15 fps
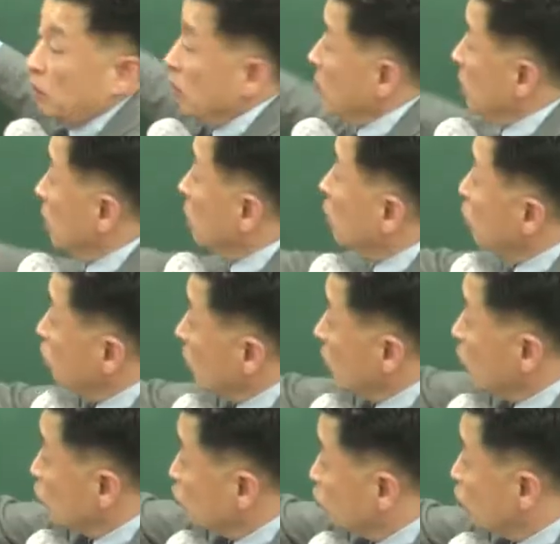10억
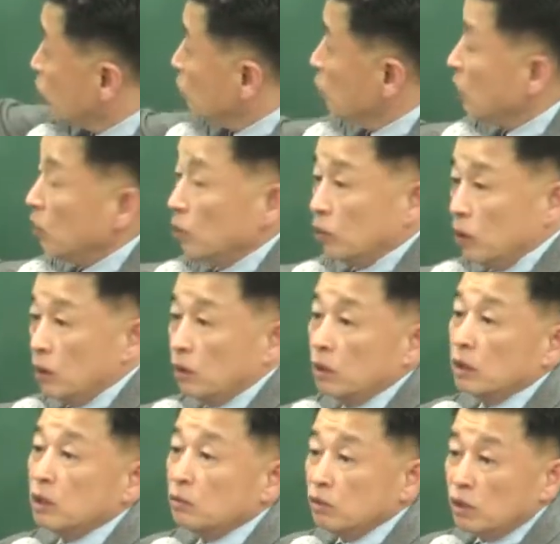중에서 9억은 빌렸고
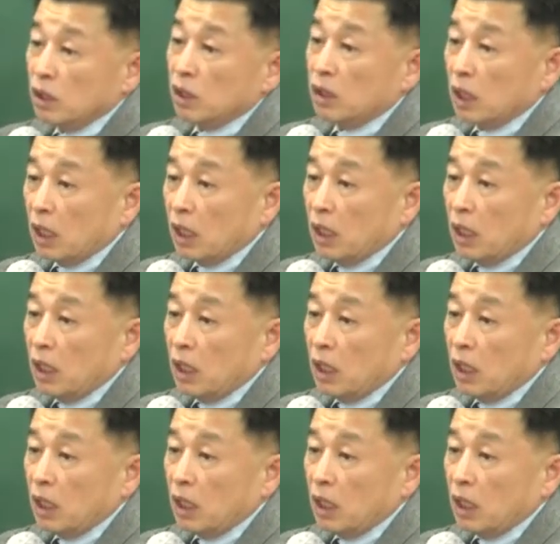1억이 지분이니까.